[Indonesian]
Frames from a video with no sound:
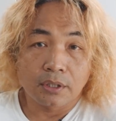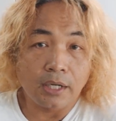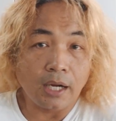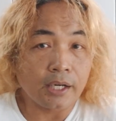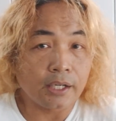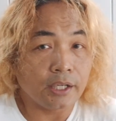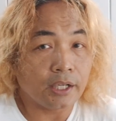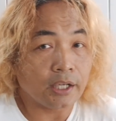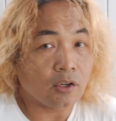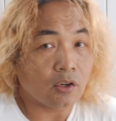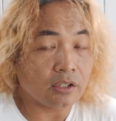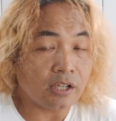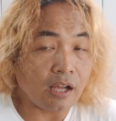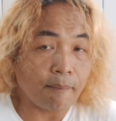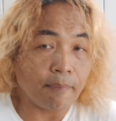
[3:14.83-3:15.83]
dari
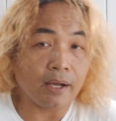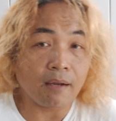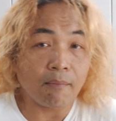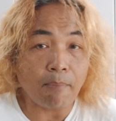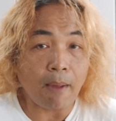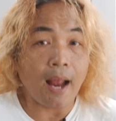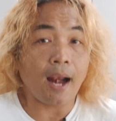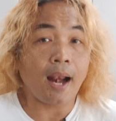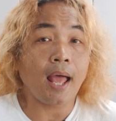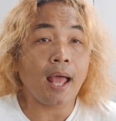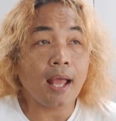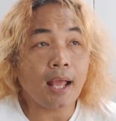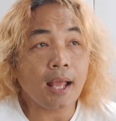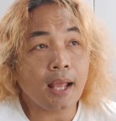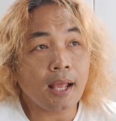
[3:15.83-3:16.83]
ekor sampai
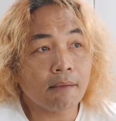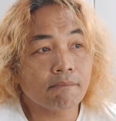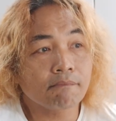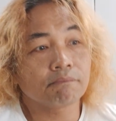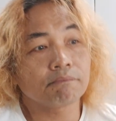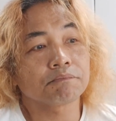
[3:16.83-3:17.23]
kepala